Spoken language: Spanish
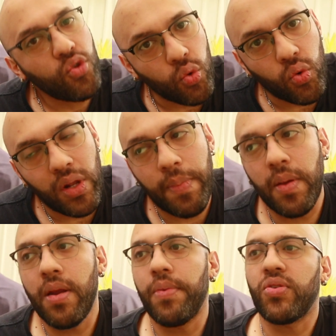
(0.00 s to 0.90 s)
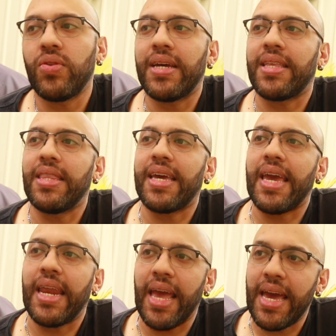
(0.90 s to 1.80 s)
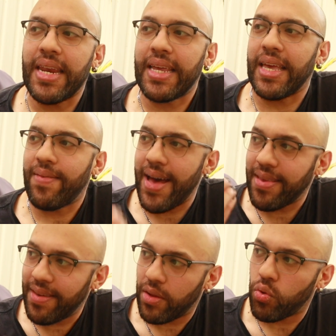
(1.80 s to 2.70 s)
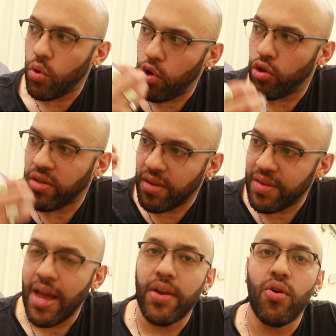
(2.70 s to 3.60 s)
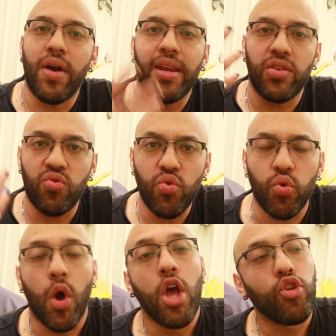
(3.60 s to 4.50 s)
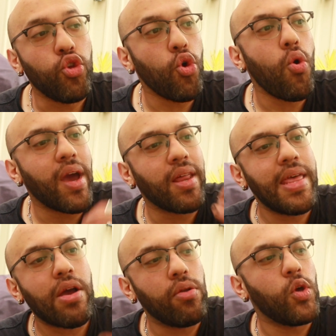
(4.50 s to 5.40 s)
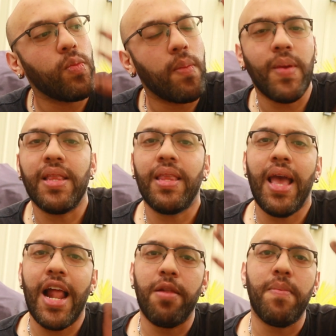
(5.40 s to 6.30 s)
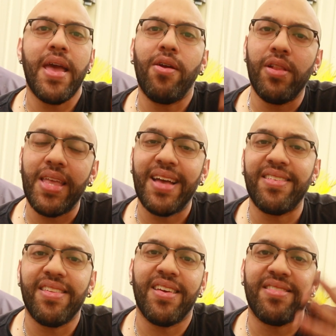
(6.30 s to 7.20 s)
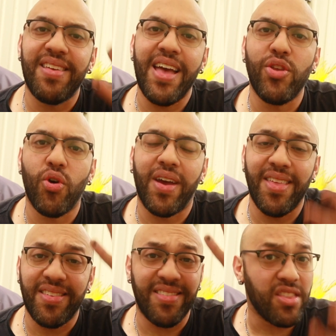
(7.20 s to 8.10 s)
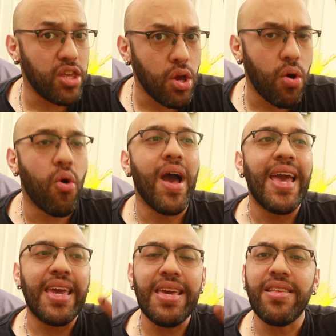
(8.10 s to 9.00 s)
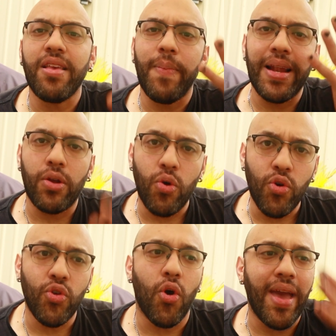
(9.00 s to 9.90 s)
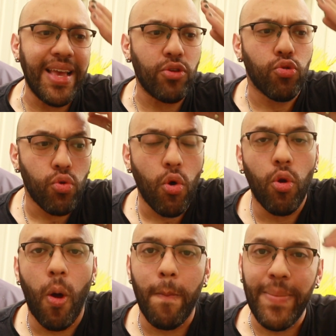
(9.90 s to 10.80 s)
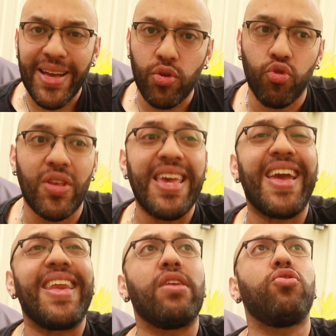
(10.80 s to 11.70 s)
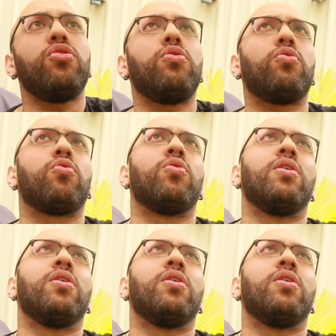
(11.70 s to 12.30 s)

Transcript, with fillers: tú. La primera persona que tiene que creer que vas a hacer todo lo necesario eres tú. Yo agradezco enormemente al Michael de hace 10 años que decidió irse para el coño e hizo todos los pasos y creyó,